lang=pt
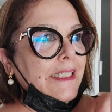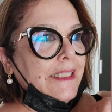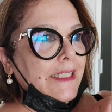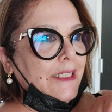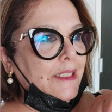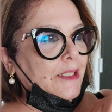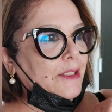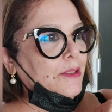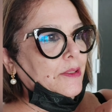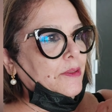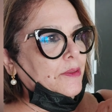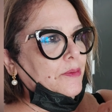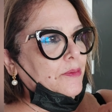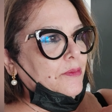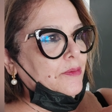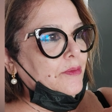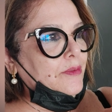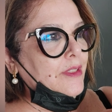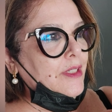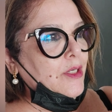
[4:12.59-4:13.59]

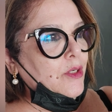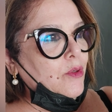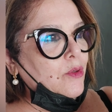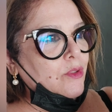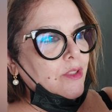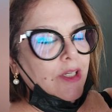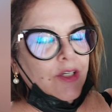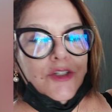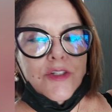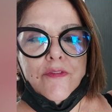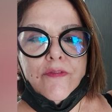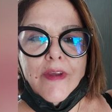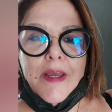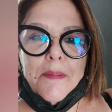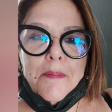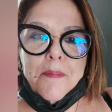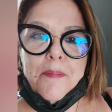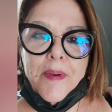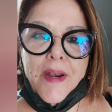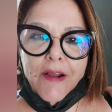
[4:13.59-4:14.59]
Então, quando eu
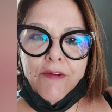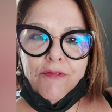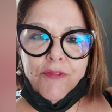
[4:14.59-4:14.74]
tiver pra